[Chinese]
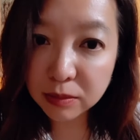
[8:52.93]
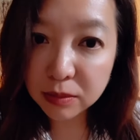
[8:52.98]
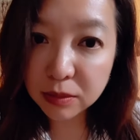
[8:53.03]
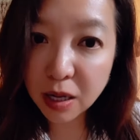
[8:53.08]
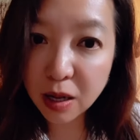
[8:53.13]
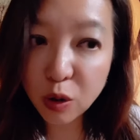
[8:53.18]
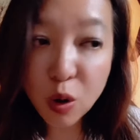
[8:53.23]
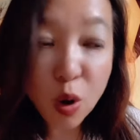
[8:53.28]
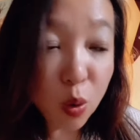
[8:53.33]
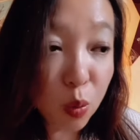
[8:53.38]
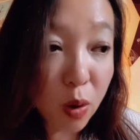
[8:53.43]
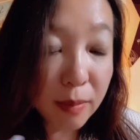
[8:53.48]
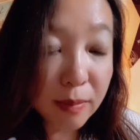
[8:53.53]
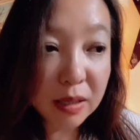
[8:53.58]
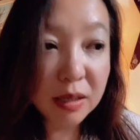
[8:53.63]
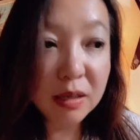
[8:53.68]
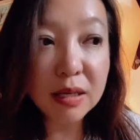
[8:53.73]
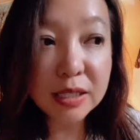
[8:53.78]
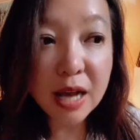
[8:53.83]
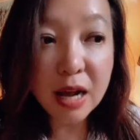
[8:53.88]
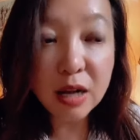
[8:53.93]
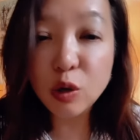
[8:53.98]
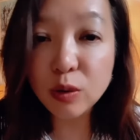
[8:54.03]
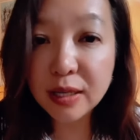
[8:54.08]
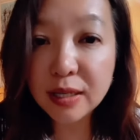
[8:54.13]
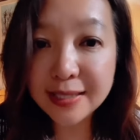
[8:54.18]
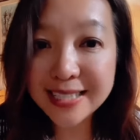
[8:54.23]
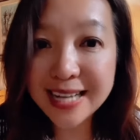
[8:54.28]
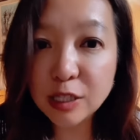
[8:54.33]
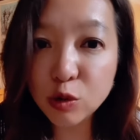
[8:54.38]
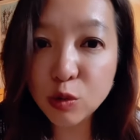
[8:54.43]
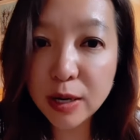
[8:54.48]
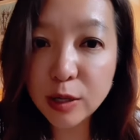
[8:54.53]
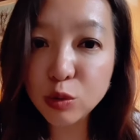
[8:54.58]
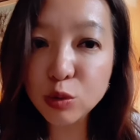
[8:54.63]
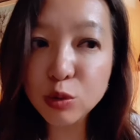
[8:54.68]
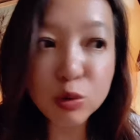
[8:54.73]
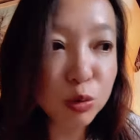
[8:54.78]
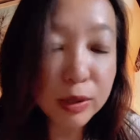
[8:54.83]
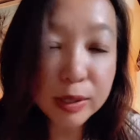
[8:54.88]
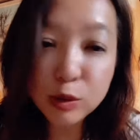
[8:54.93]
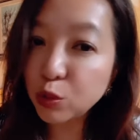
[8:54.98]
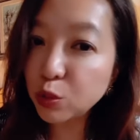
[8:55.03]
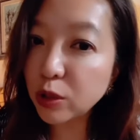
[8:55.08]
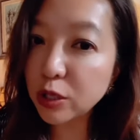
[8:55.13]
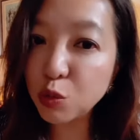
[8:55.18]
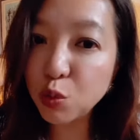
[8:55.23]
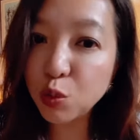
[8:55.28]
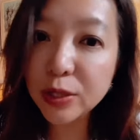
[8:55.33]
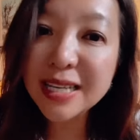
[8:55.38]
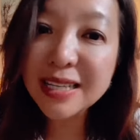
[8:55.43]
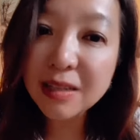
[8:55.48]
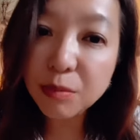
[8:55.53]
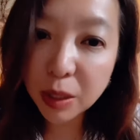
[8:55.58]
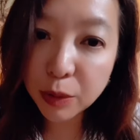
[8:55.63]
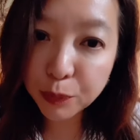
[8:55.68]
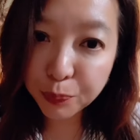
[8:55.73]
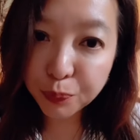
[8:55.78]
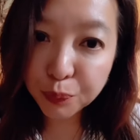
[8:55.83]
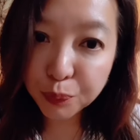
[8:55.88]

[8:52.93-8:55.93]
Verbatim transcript: 啊，我们的强有力的价值观输出对祖国是无益的吗？